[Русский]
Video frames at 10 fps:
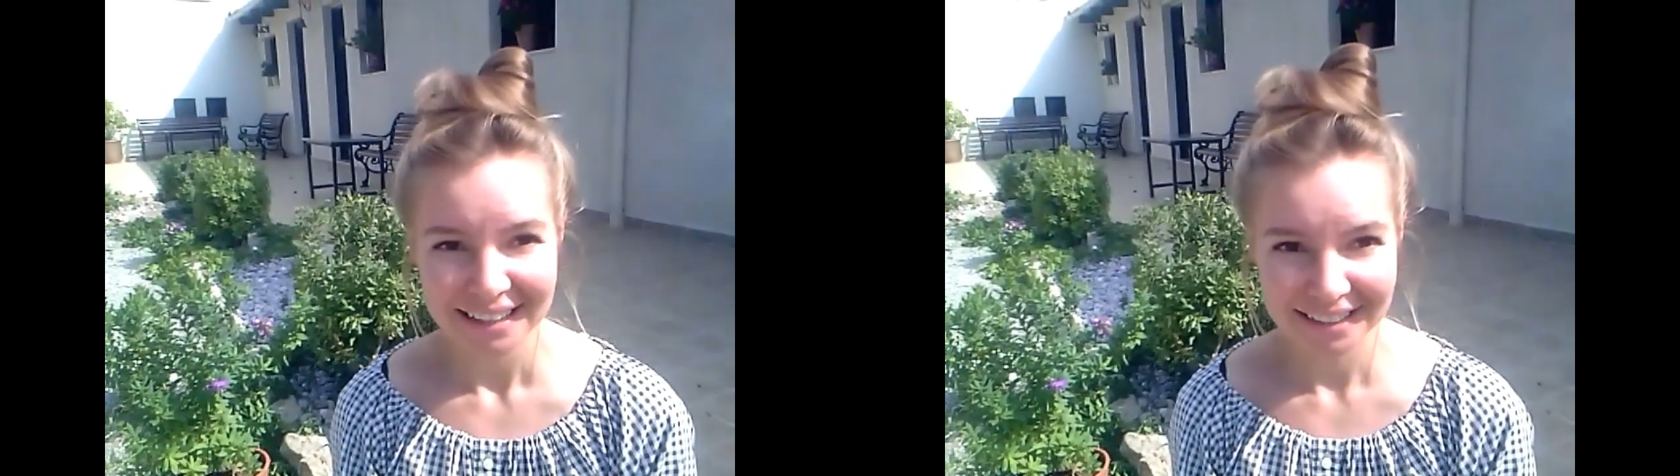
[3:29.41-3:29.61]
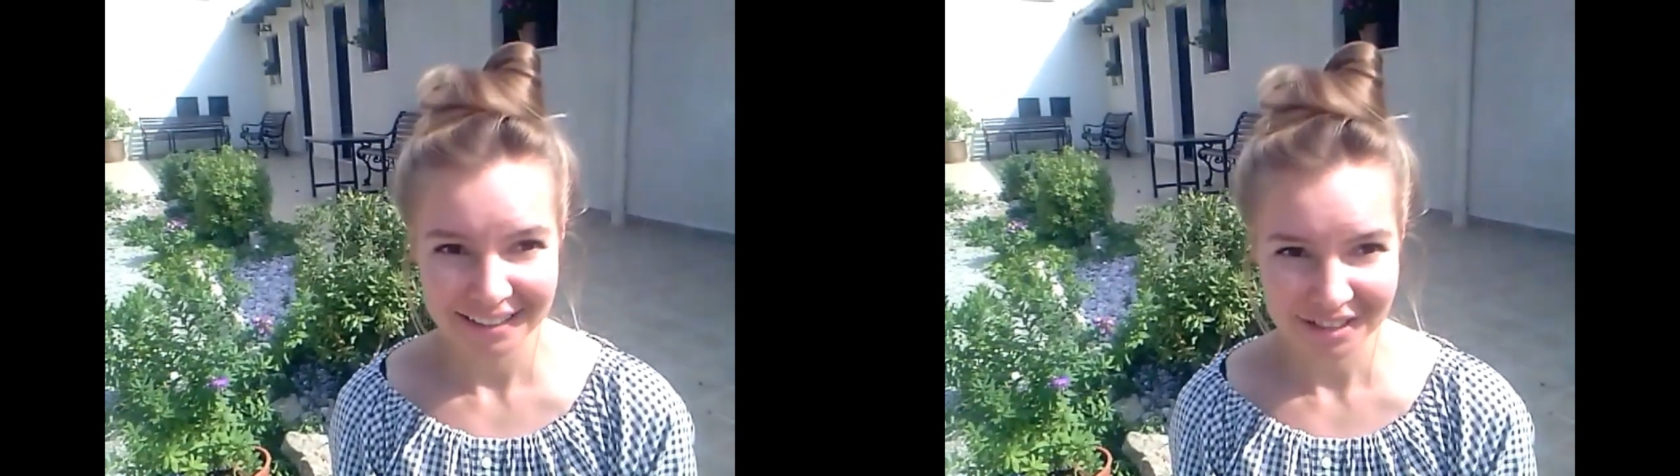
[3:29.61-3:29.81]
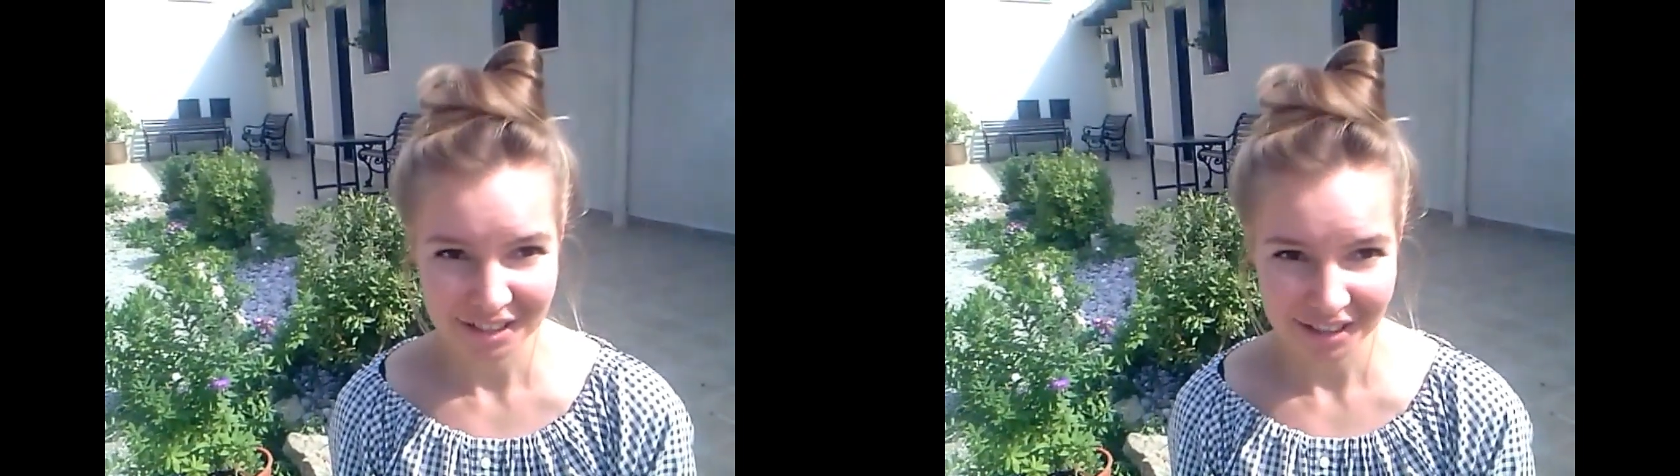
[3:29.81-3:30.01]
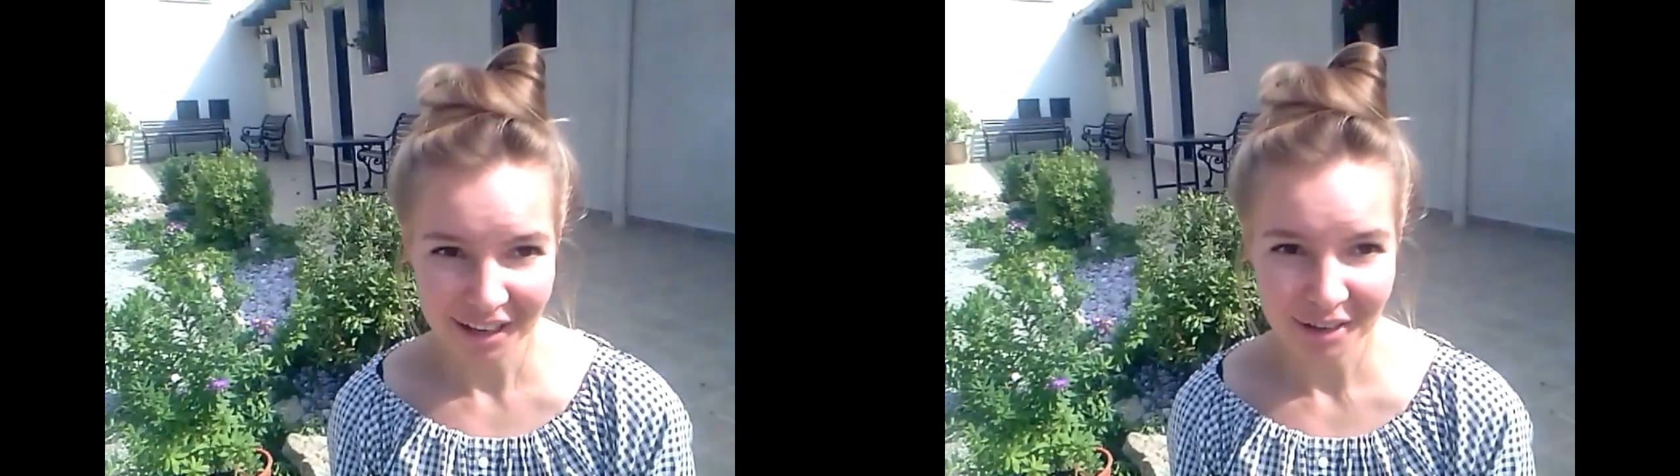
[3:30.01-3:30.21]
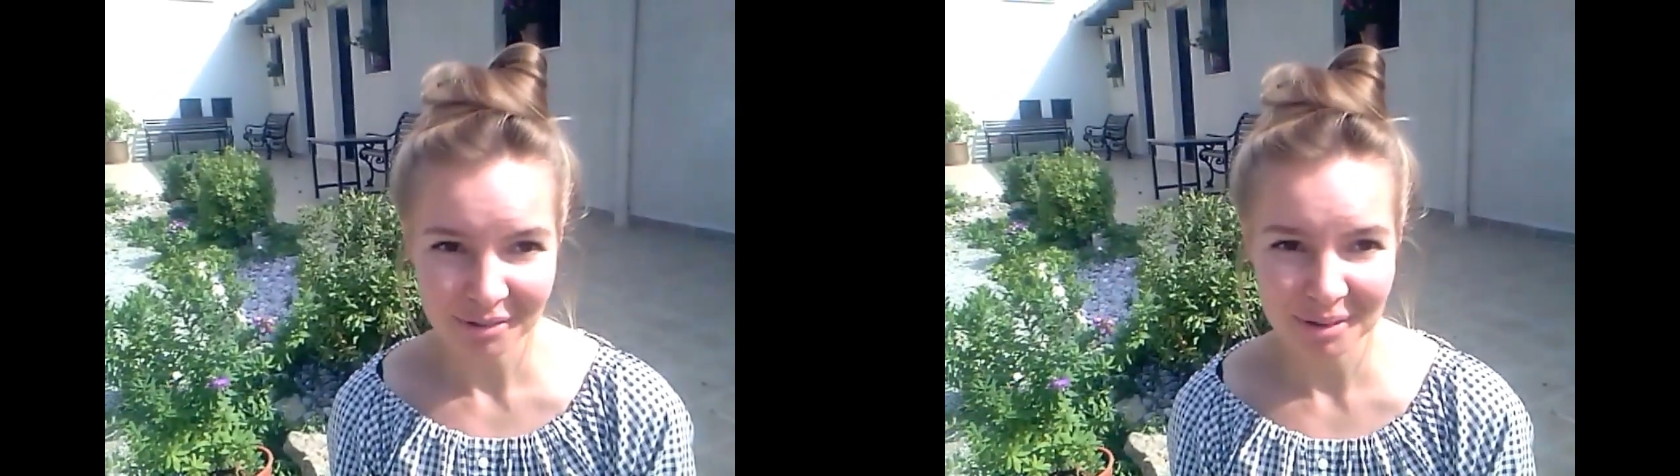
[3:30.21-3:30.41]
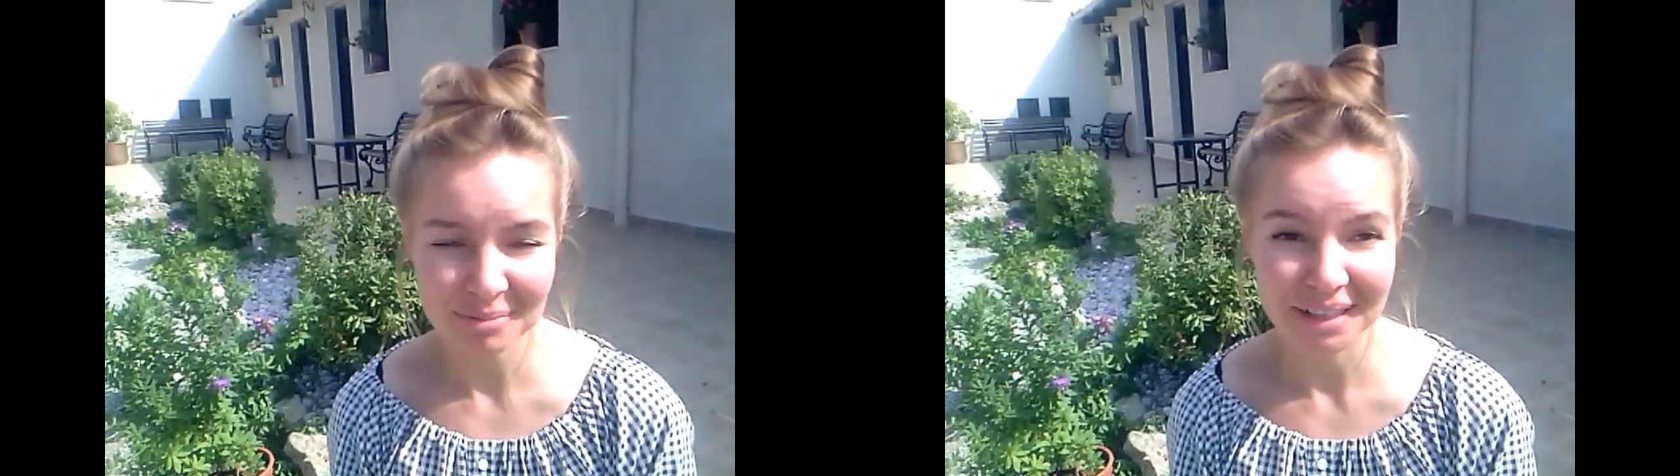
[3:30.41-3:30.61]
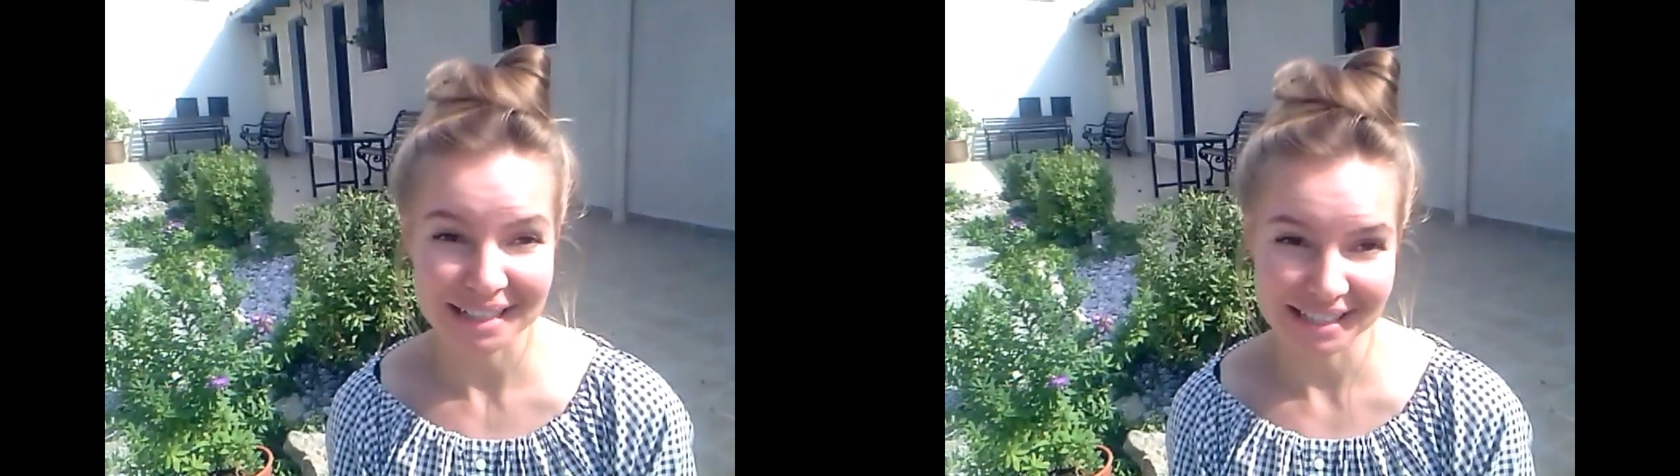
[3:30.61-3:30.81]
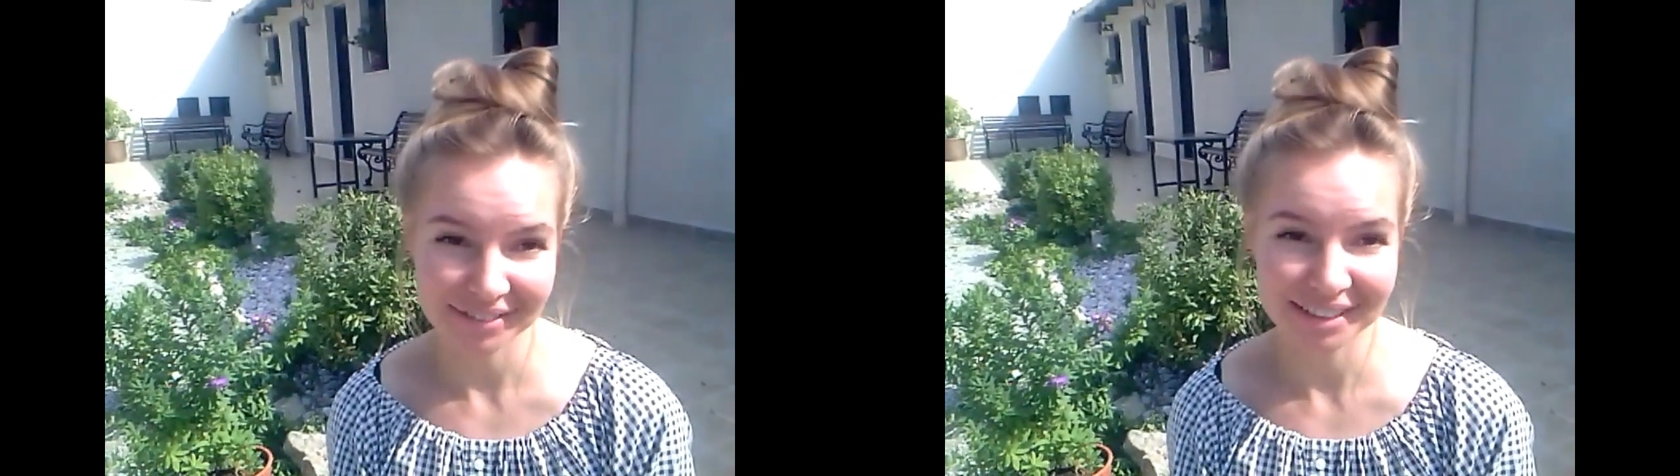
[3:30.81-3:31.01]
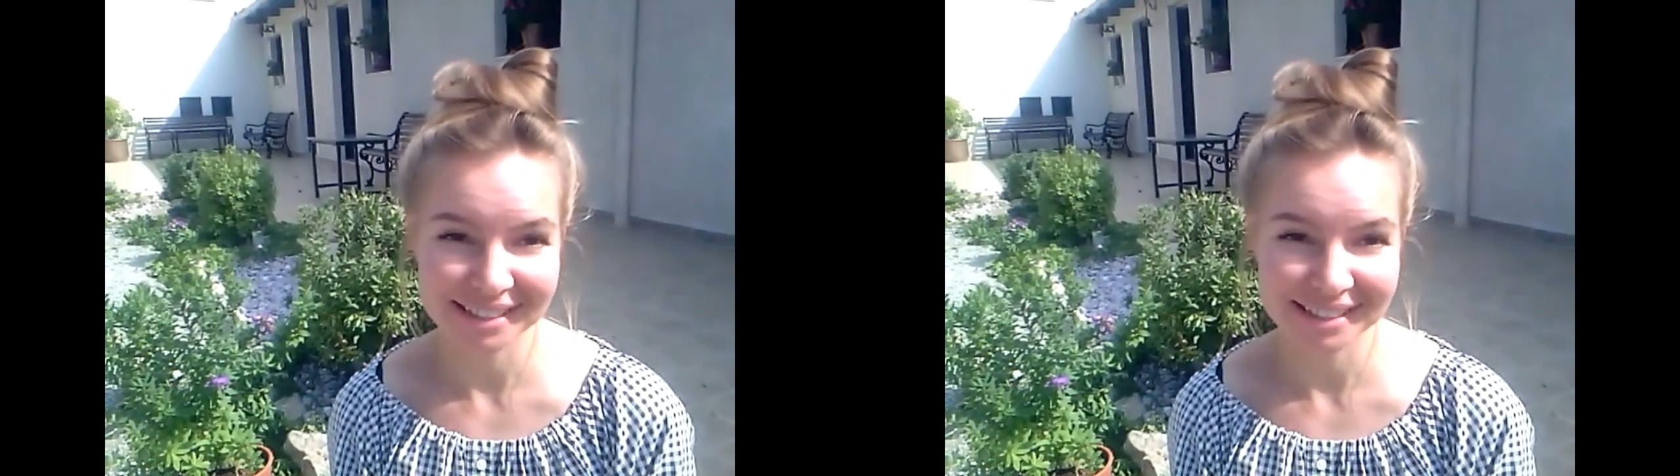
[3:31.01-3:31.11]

И желаю вам красивых